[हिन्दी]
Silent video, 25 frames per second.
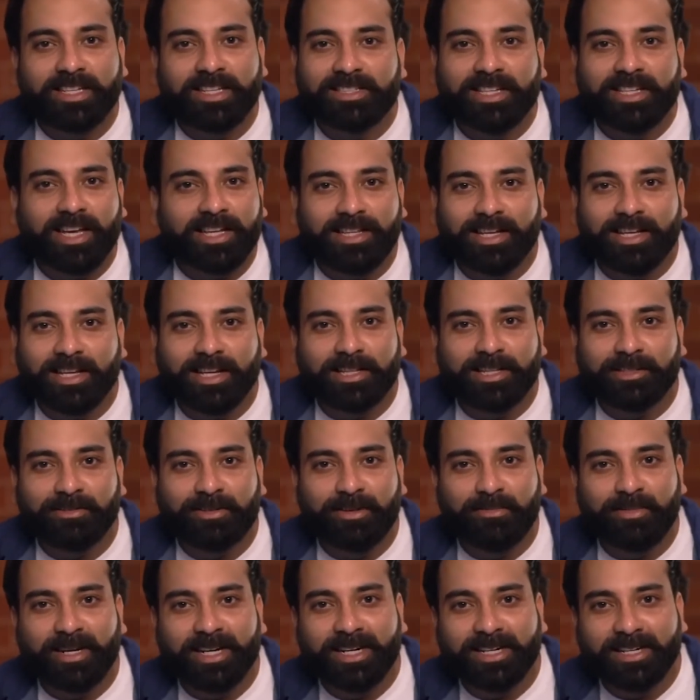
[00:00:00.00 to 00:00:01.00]
गेस्ट क्या देख रहा था
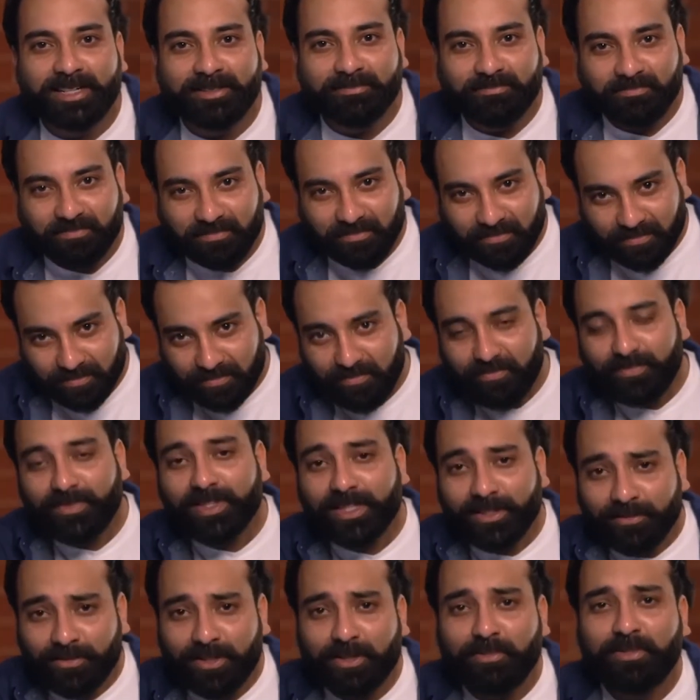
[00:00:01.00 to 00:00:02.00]
वहां बैठ के
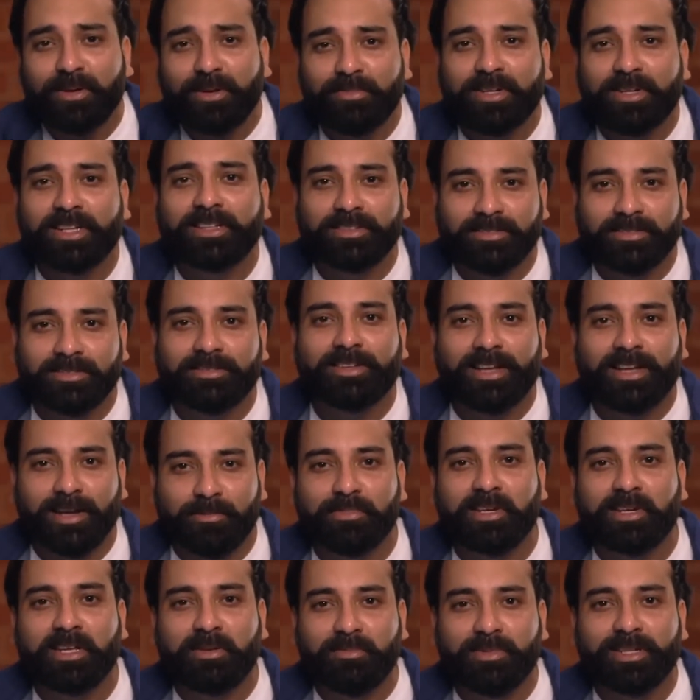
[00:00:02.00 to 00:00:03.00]
फिर भी हमने
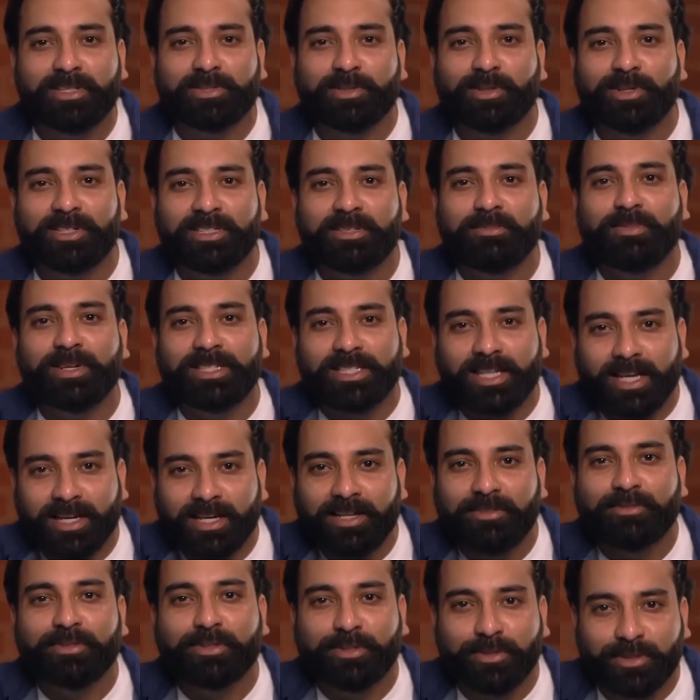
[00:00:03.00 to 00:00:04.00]
अपनी इमेज थोड़ी सी बचा
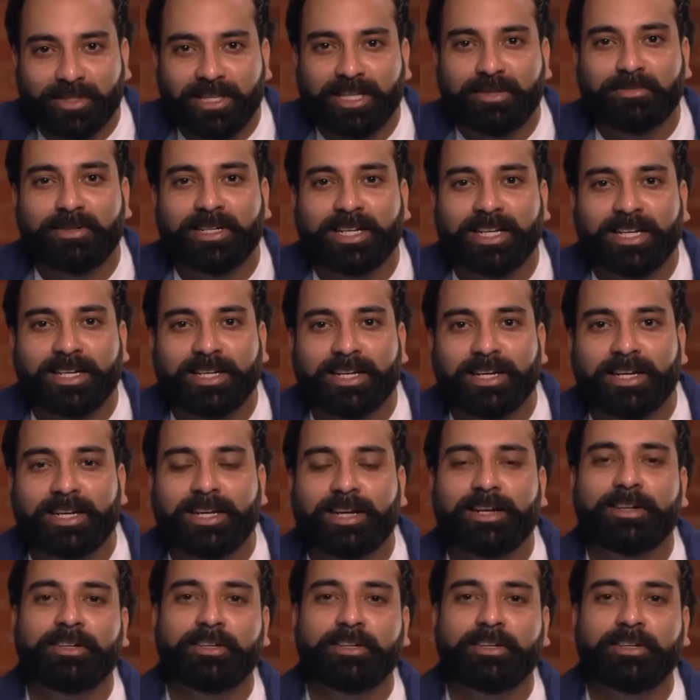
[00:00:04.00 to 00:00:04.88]
ली वो थोड़ी देर में ठीक कर लिया